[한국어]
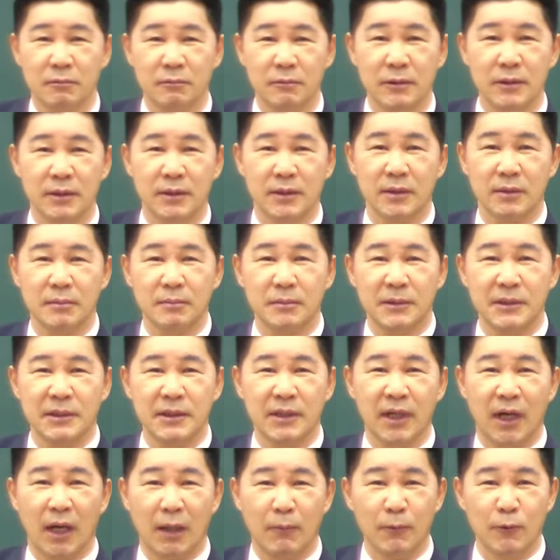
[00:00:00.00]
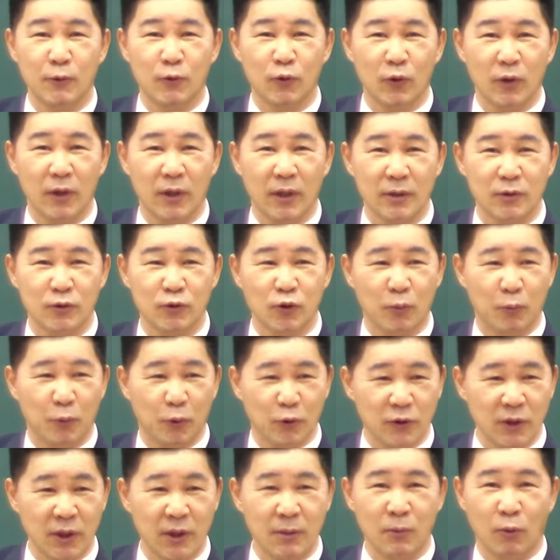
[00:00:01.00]
우리 어머니가 아버지 돌아가시고
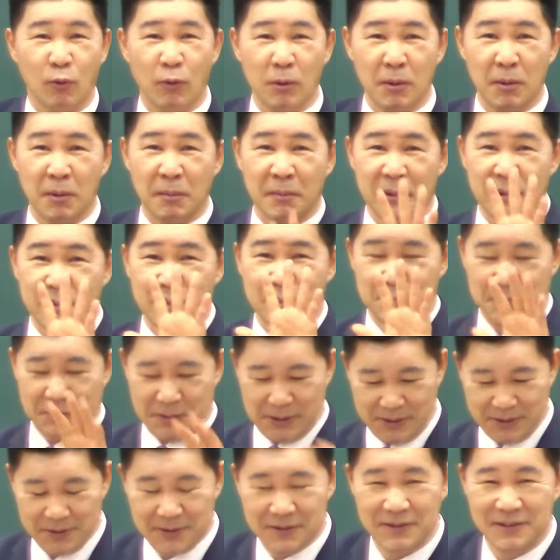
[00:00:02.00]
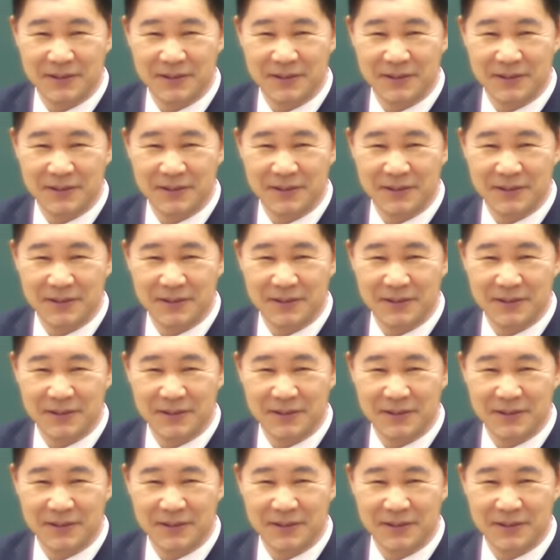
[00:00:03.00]
보상금 500만 받았습니다.